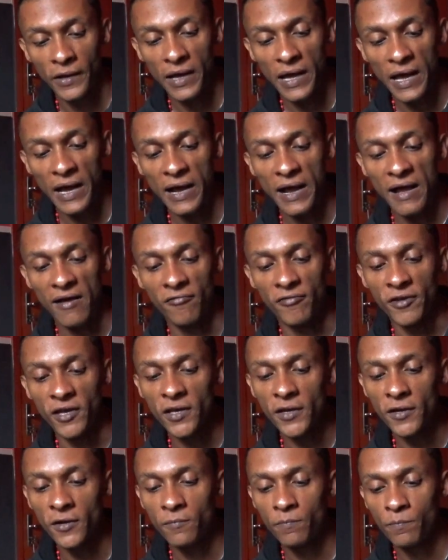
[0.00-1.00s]
a
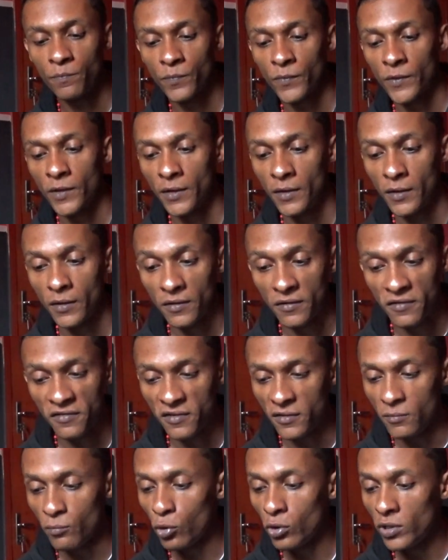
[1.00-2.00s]
caveira
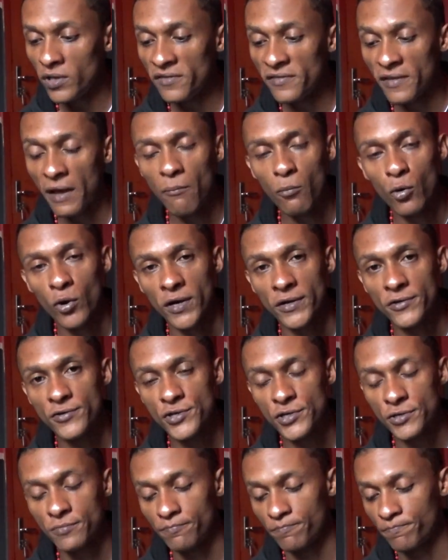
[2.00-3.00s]
simboliza a
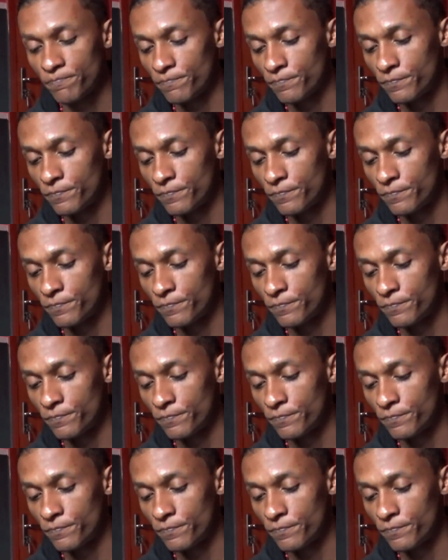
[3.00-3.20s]
morte.